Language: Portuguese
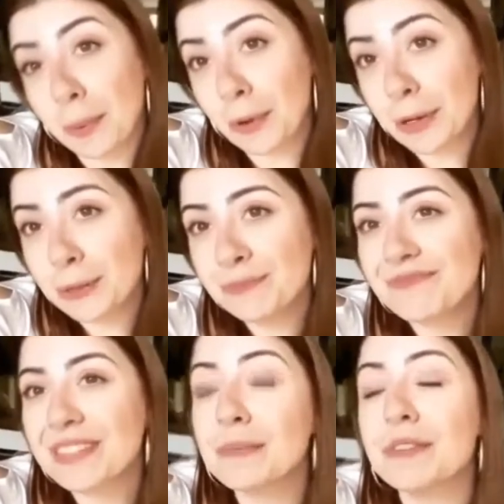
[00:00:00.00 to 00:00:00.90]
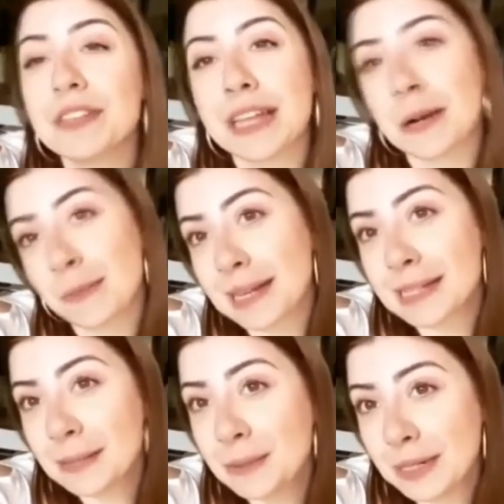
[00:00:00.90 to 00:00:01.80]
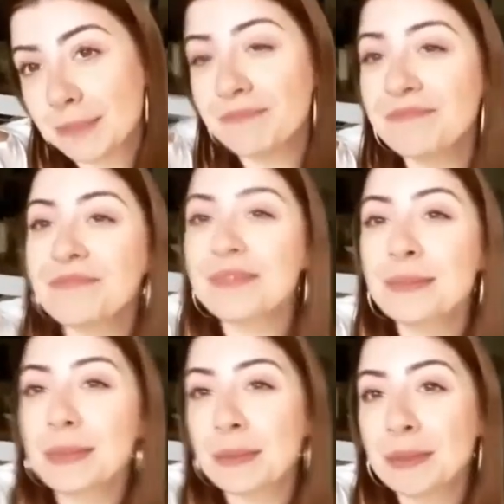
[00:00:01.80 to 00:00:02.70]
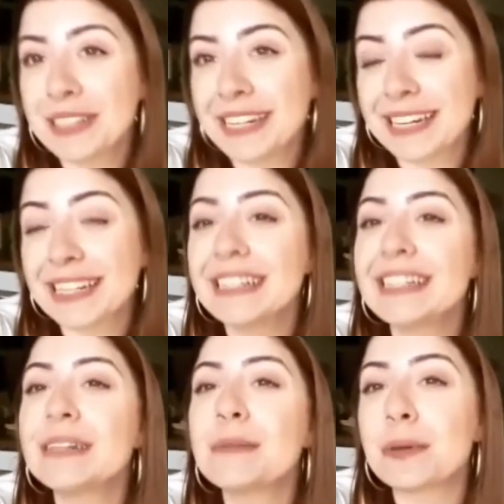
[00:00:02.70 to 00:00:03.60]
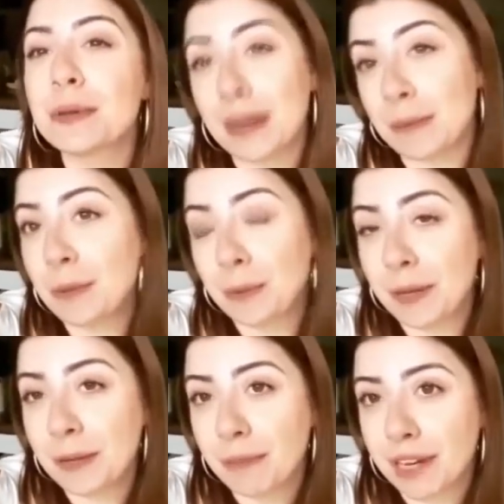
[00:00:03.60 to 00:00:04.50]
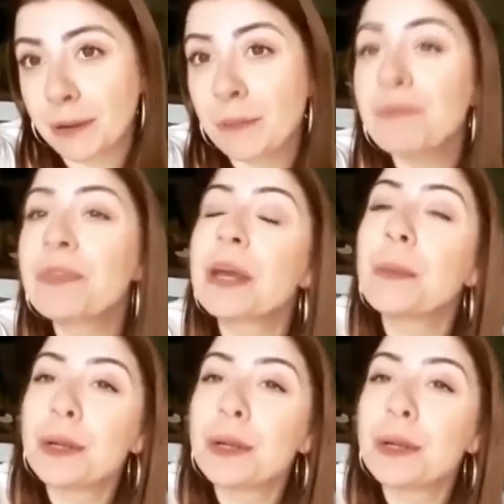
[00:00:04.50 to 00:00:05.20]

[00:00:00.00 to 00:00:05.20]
apoio e me fizeram mais segura para poder procurar meu primeiro emprego.